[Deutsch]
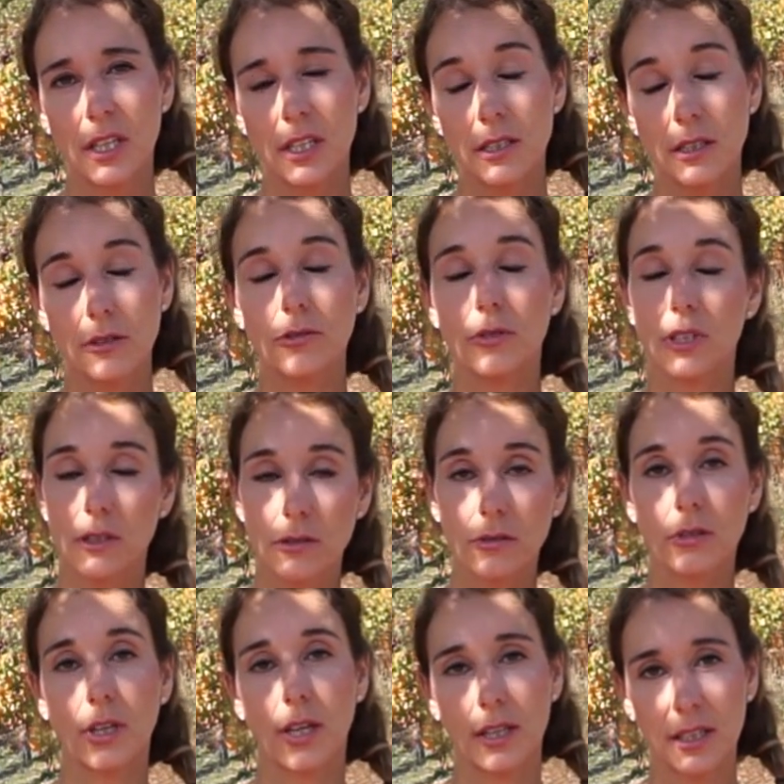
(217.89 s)

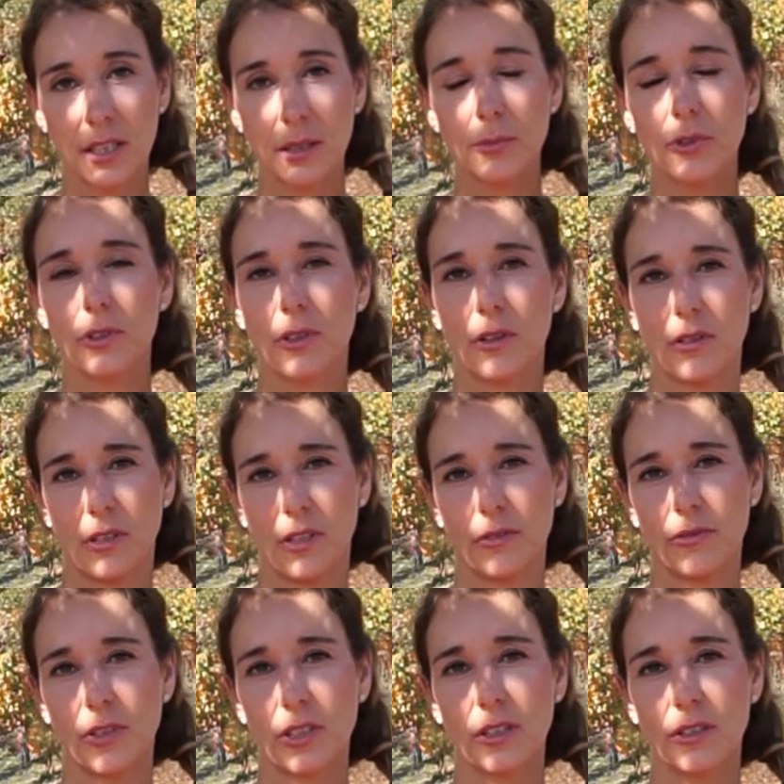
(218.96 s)
Situationen erlebt und auch sehr
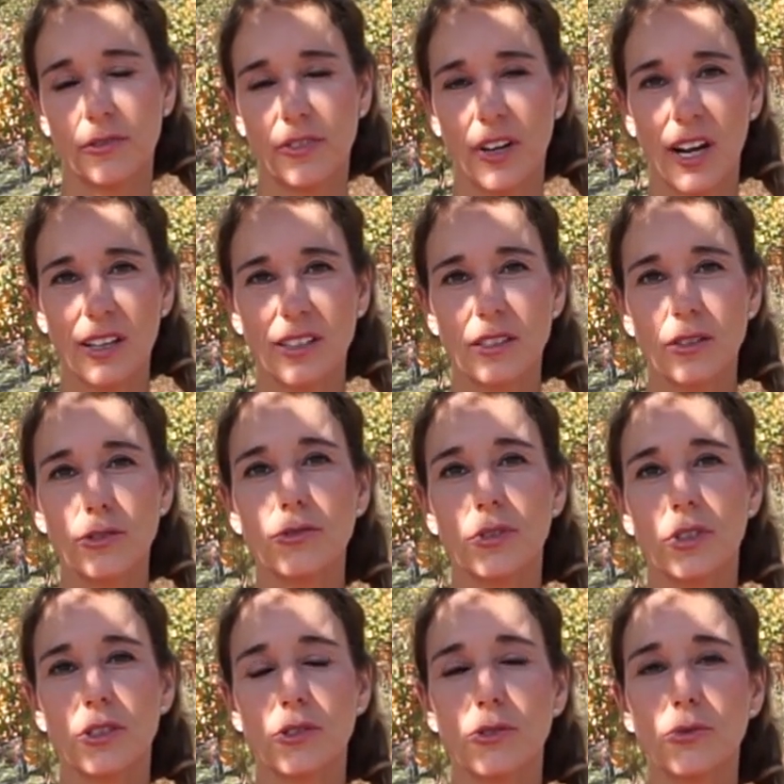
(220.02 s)
viele
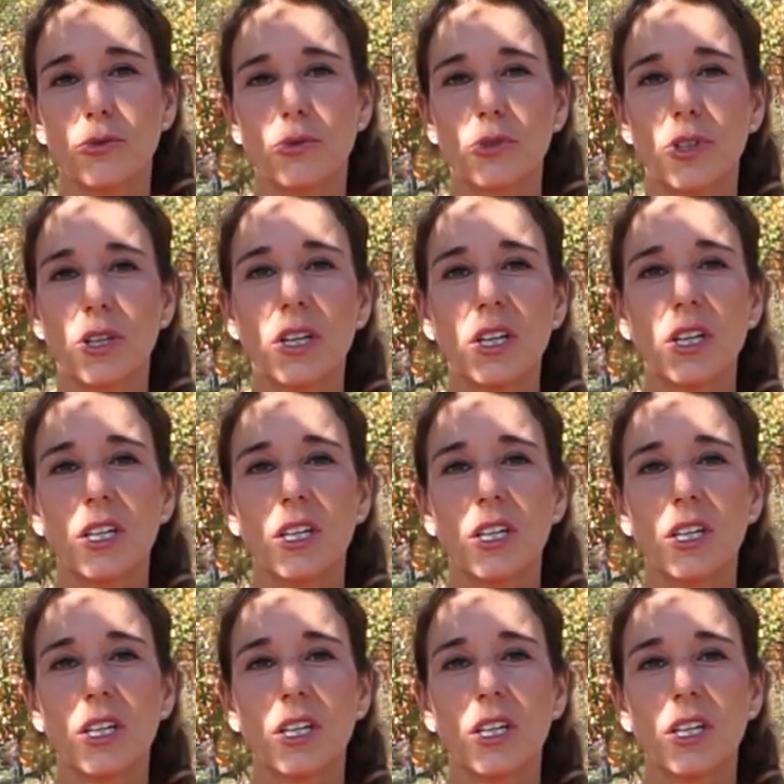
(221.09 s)
Gefahrensituationen.